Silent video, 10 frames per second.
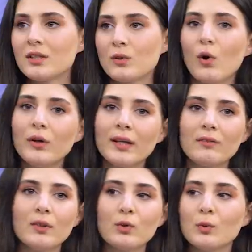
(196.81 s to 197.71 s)
İşte
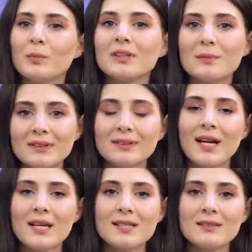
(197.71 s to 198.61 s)
örnek veriyorum matematik
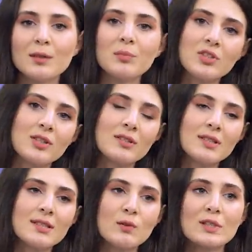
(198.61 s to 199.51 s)
dersinde başarısız